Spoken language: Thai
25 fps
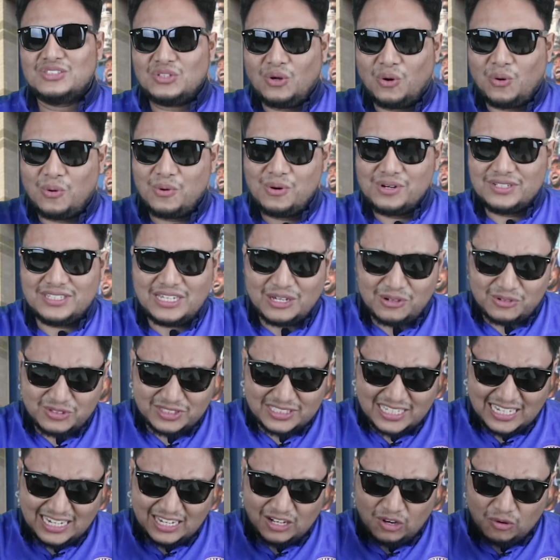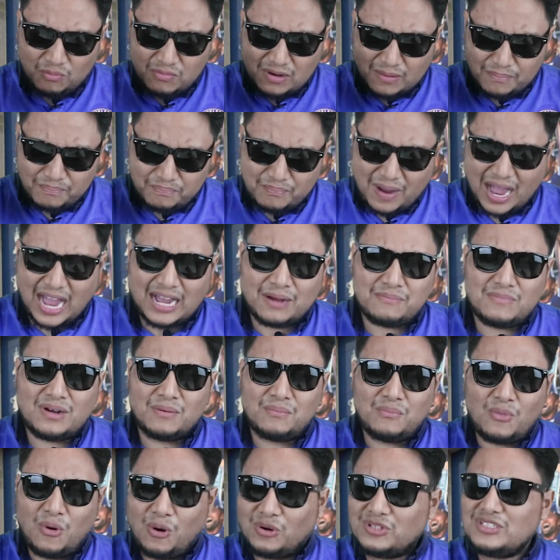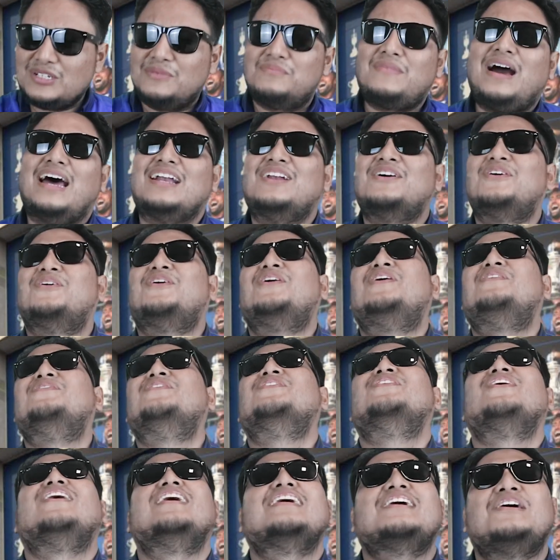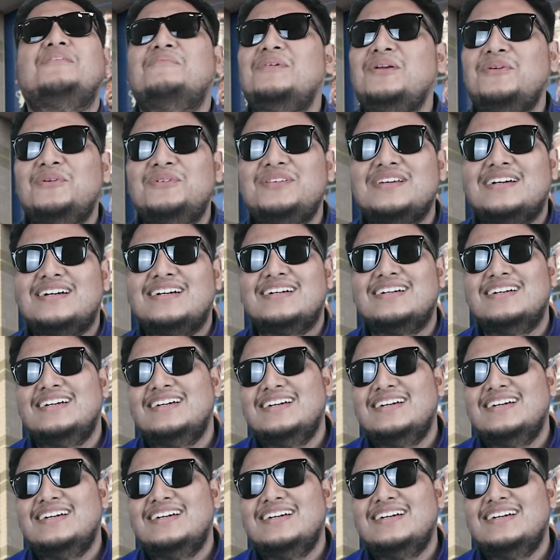ธงเชลซีลงมาปักมาโบกสะบัดโอ้โหน้อยเขาไม่รู้จะ